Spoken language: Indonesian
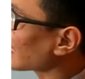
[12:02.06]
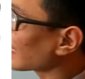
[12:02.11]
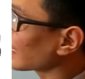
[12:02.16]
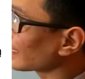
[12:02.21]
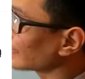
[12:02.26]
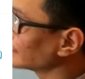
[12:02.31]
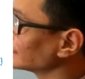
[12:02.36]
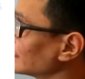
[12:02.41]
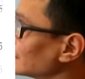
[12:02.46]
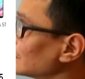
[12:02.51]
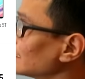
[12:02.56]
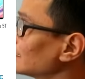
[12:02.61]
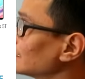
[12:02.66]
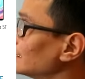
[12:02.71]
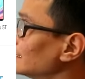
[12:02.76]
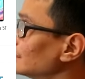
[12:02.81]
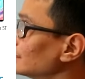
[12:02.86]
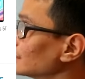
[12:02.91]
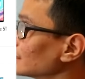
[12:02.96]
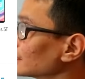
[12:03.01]
kalahnya
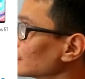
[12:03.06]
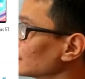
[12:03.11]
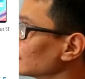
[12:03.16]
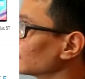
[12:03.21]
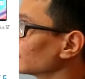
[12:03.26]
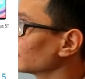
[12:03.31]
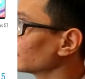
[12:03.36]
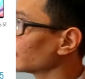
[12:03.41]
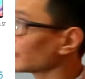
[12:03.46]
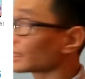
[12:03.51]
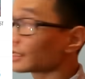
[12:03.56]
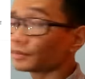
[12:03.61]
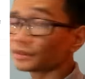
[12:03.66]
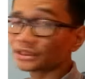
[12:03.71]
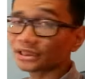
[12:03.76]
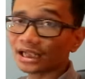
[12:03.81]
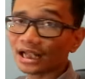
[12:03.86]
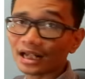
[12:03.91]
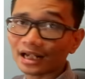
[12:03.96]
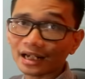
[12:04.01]
di
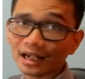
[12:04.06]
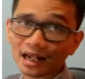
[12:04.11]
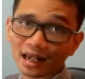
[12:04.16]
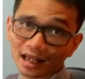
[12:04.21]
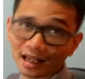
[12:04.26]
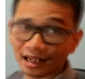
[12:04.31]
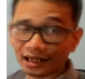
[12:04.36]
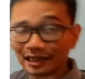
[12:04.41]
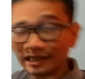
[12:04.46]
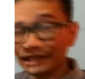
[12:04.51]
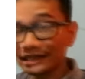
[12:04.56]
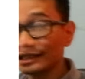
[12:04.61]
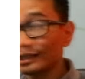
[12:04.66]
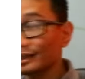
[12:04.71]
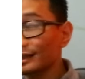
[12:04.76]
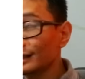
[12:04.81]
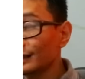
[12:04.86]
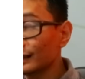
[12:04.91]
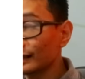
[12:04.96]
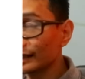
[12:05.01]
megapixel karena
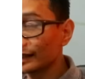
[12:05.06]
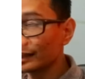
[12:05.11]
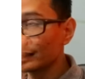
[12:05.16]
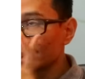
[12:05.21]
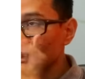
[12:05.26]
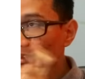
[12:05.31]
di